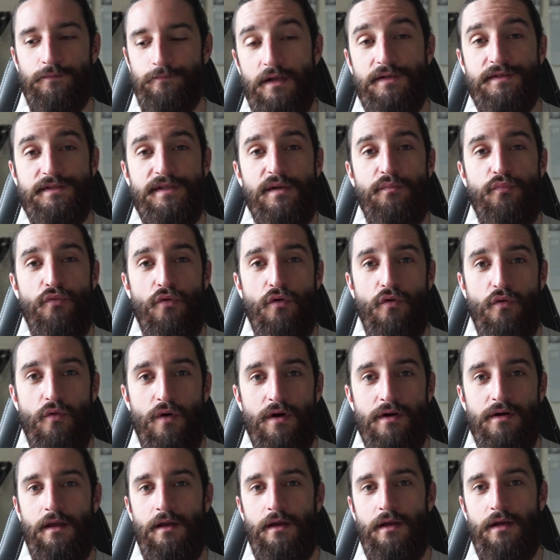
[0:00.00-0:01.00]
C'est
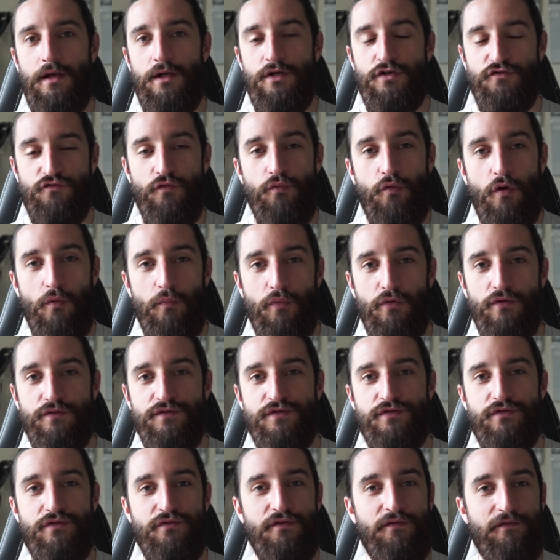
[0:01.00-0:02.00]
pourquoi je vous
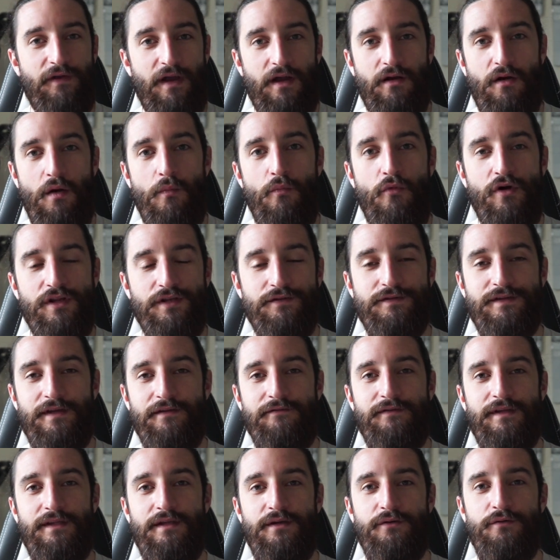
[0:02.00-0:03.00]
propose de faire comme moi dans cette
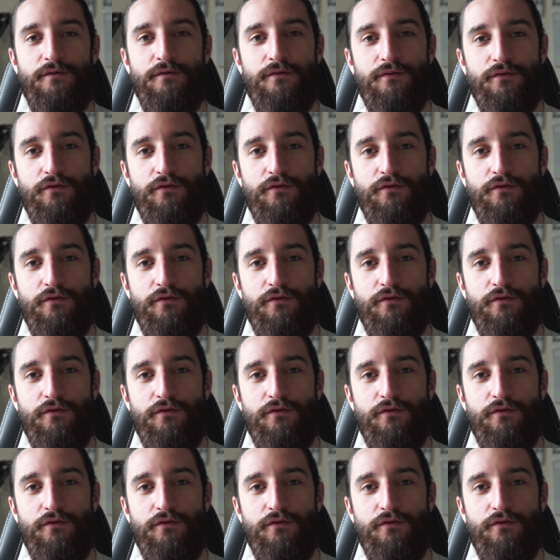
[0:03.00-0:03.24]
vidéo,